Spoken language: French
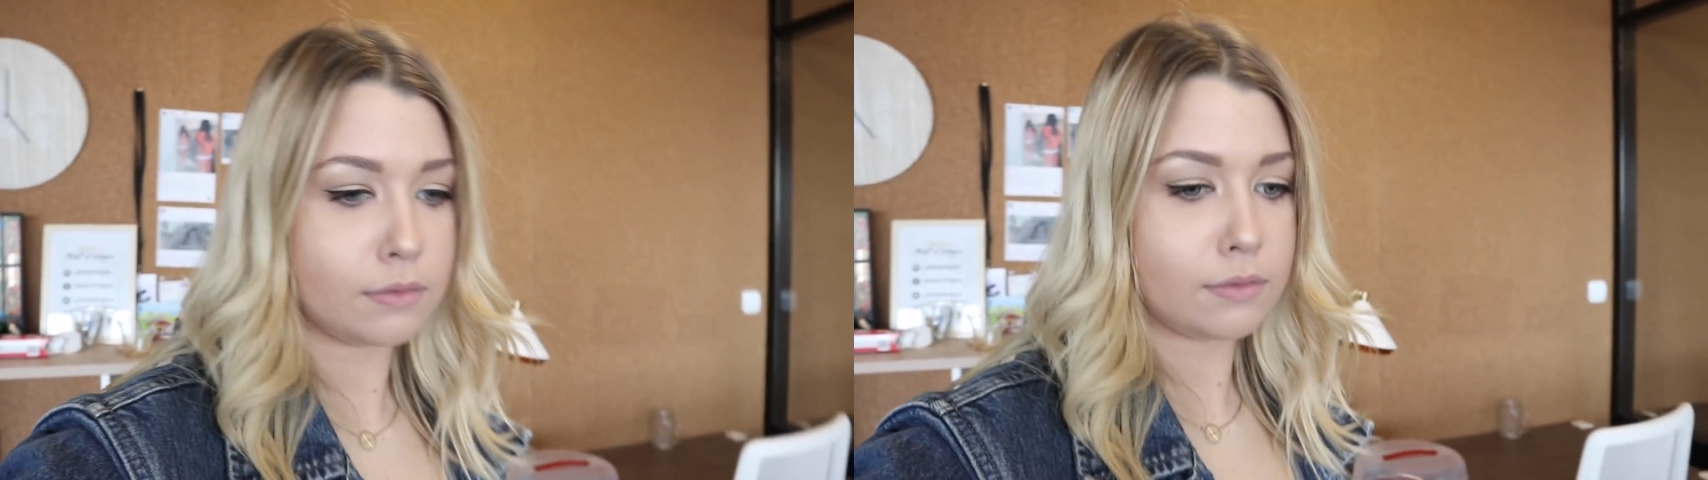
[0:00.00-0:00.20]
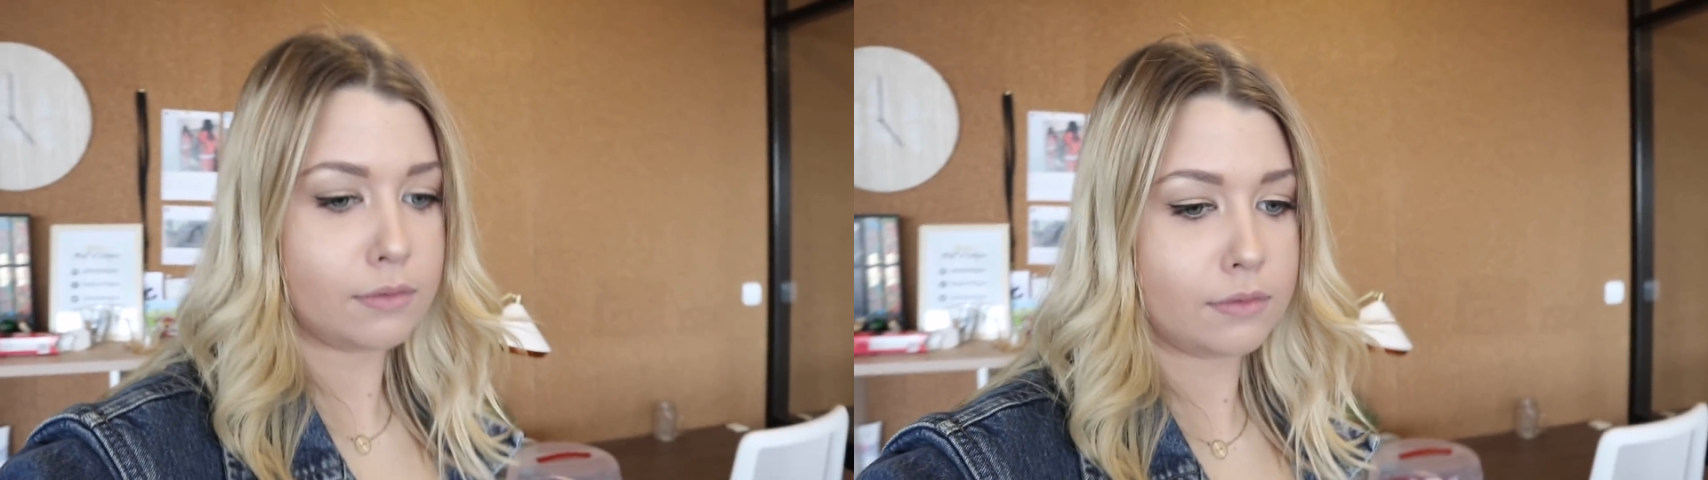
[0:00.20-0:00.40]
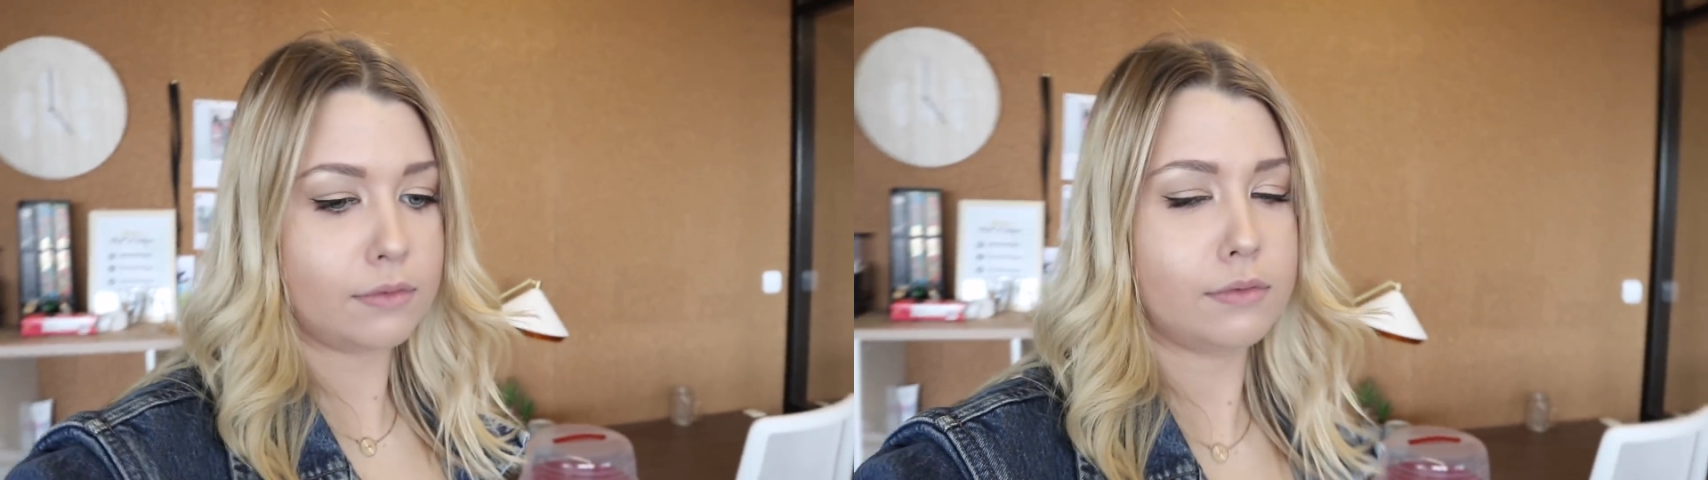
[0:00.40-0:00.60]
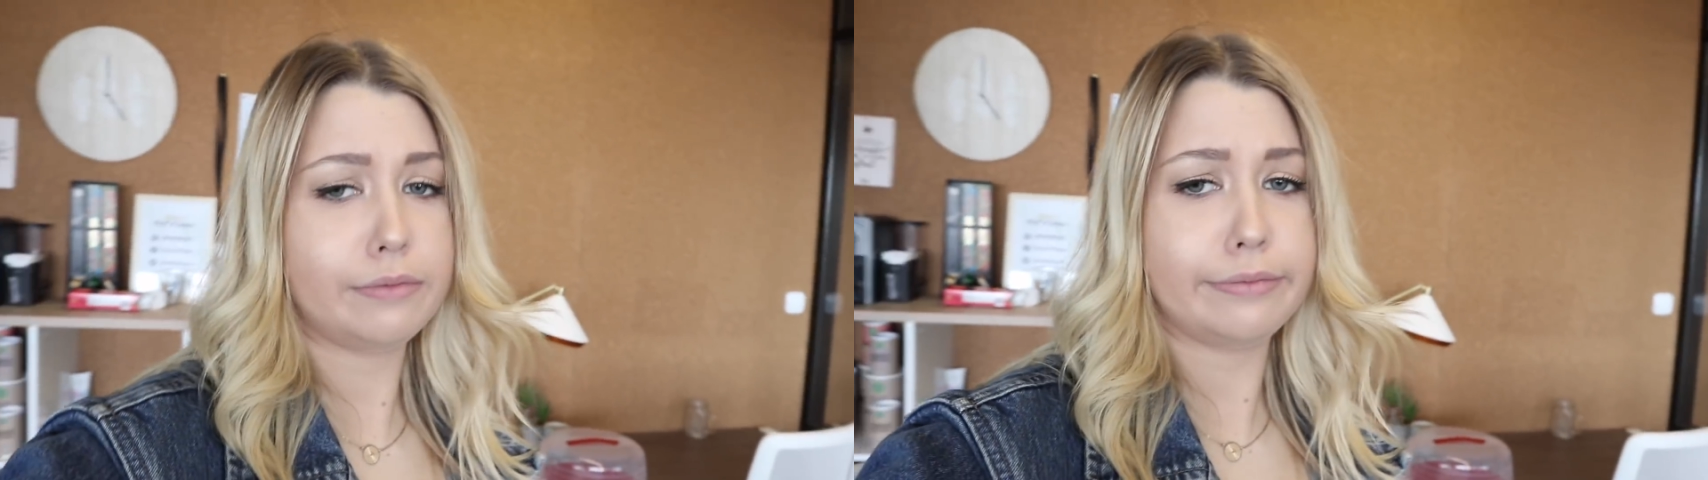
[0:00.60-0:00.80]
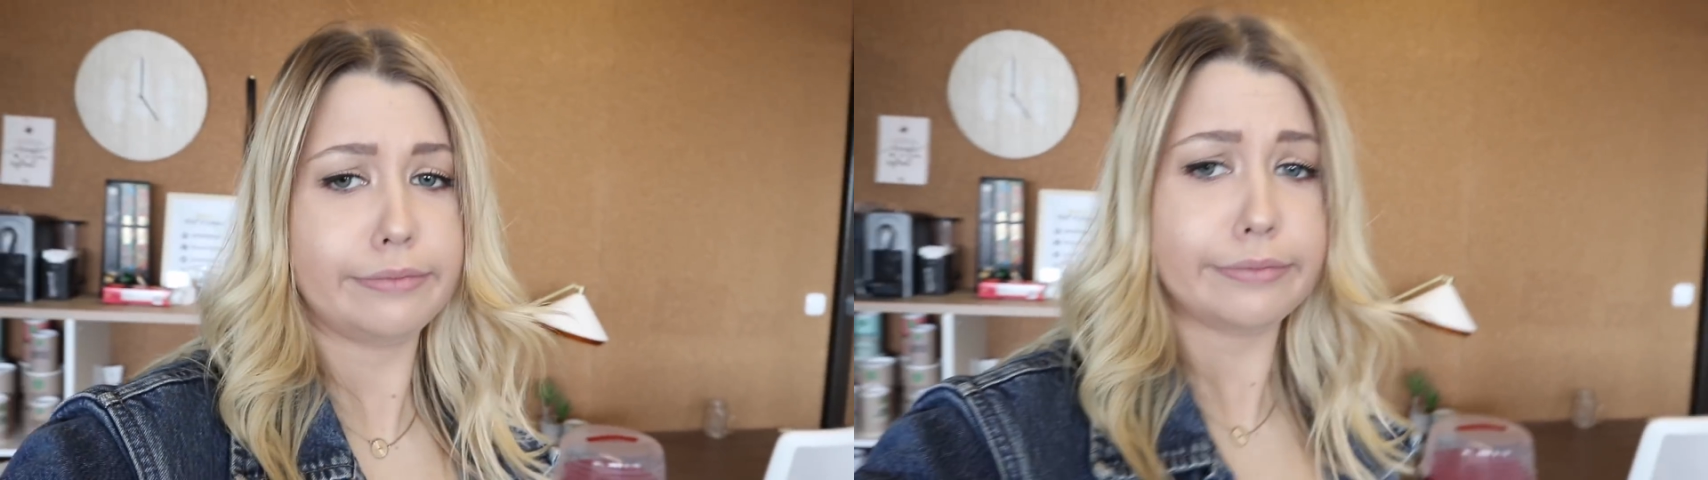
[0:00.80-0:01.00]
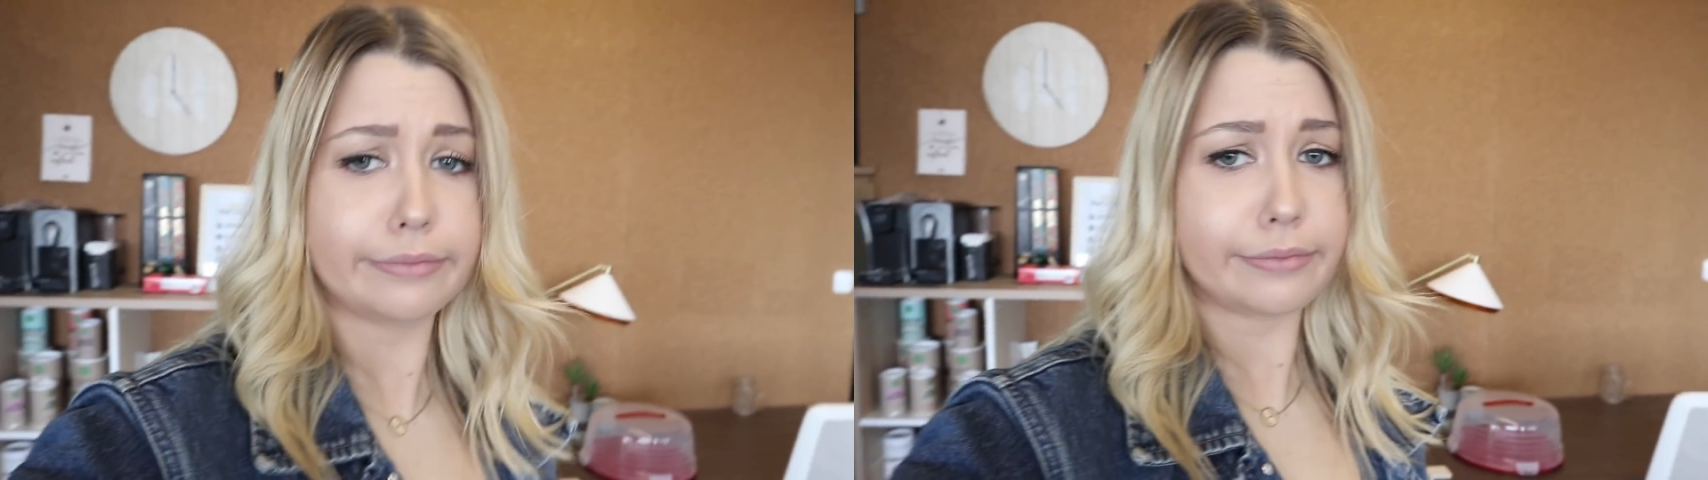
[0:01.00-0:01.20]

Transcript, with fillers: on est contente, n'est-ce pas